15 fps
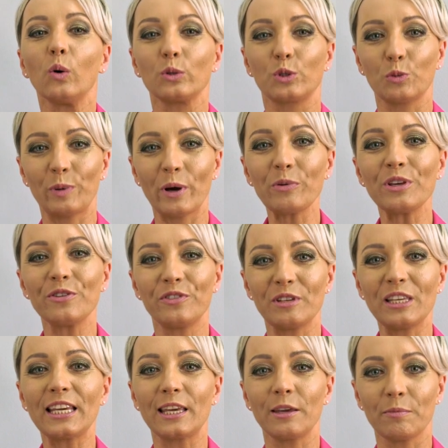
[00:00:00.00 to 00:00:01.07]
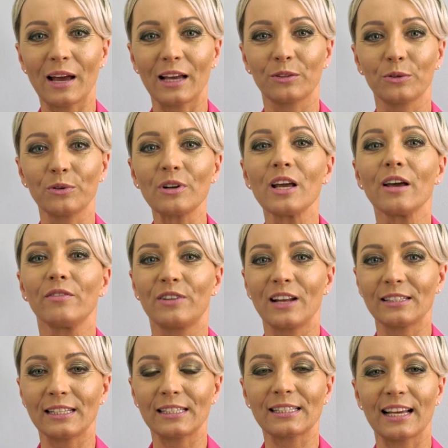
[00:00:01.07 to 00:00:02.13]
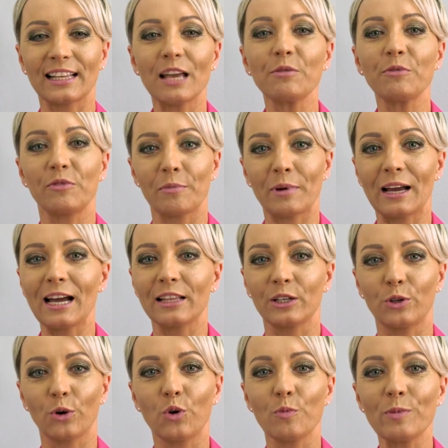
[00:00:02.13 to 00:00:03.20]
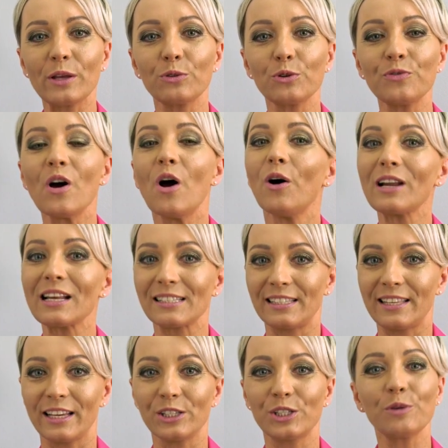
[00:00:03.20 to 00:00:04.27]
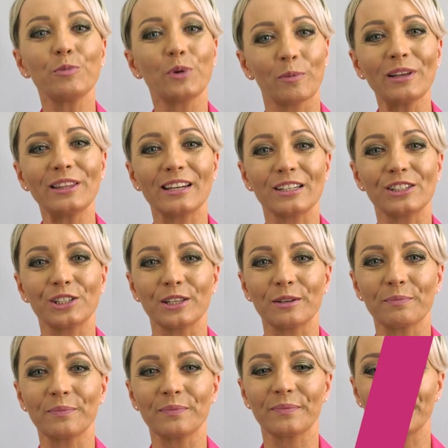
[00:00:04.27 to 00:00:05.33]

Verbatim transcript: Uzupełnij wyniki matur wraz ze skanami wymaganych dokumentów oraz zdjęciem biometrycznym.